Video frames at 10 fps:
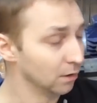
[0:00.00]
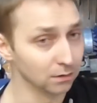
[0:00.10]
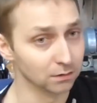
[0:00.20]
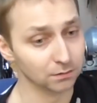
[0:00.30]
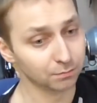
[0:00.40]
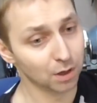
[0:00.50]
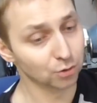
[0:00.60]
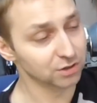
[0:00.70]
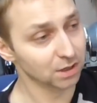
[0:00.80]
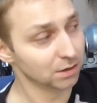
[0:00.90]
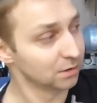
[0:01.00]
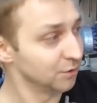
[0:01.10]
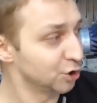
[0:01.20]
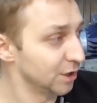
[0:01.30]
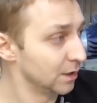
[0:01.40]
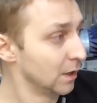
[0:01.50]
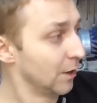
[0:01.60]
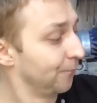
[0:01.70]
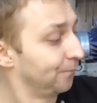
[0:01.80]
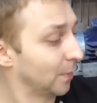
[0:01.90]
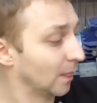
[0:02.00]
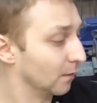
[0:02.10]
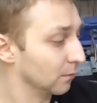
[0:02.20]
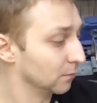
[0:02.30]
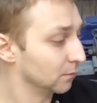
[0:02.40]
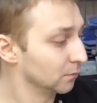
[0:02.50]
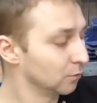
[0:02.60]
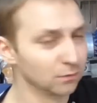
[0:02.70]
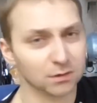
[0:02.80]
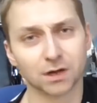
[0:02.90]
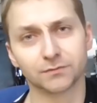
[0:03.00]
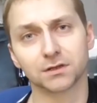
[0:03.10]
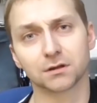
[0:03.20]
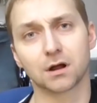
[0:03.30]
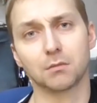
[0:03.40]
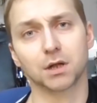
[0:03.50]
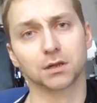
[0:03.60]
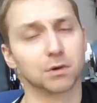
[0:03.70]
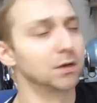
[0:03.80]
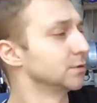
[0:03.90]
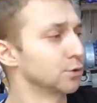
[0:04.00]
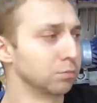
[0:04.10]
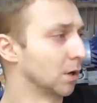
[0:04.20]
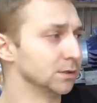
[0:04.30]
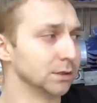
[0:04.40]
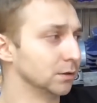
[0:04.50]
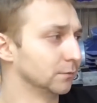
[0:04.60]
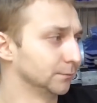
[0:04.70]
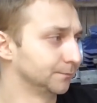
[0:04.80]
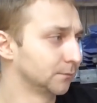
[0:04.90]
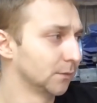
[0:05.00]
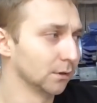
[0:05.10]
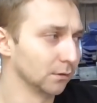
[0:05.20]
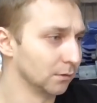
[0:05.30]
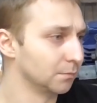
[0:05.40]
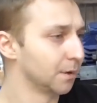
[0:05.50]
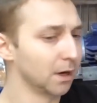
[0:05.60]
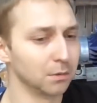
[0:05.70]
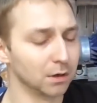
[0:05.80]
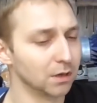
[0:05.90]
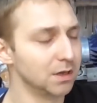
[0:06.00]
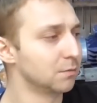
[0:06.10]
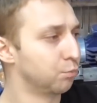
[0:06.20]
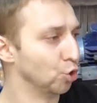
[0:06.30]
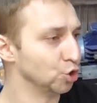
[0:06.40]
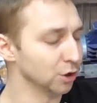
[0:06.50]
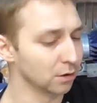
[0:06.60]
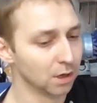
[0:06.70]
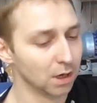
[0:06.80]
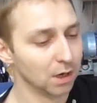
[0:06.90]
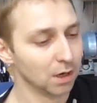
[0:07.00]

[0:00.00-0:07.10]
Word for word: Э, пару золотых вещей, э, ну, явные наркоманы были, 100%. Э, прямо их почерк.